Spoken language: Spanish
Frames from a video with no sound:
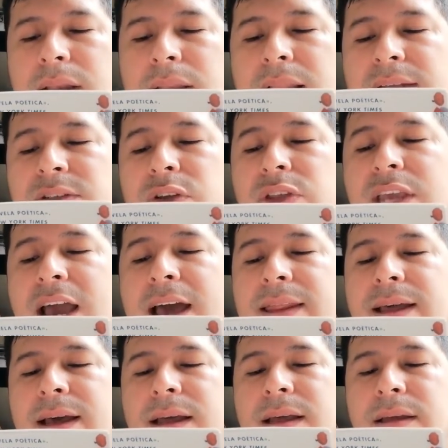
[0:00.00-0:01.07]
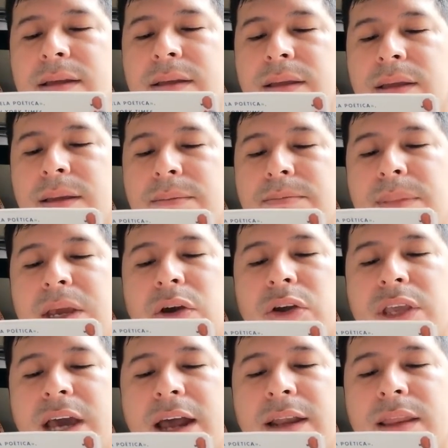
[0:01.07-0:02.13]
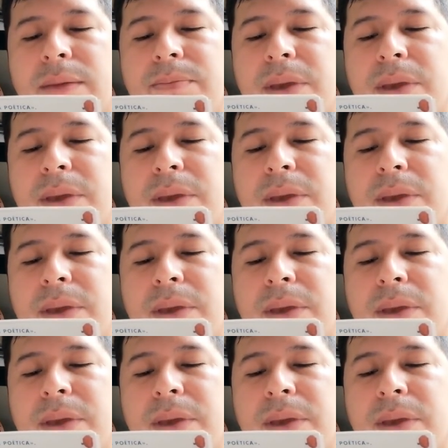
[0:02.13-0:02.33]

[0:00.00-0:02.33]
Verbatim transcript: la soñada, mi collar de